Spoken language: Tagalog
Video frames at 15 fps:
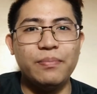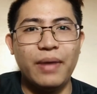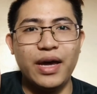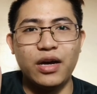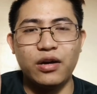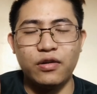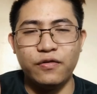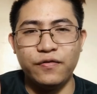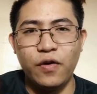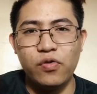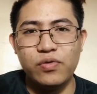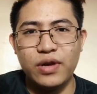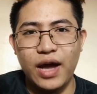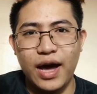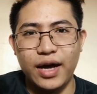
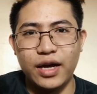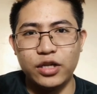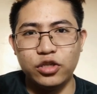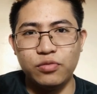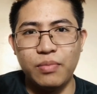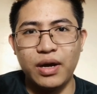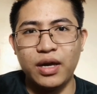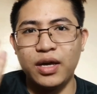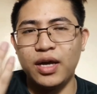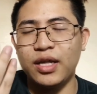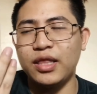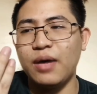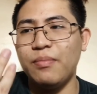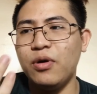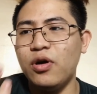microphone na agad yung
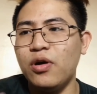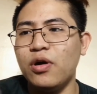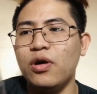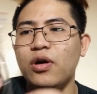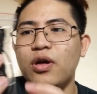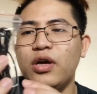makikita mo.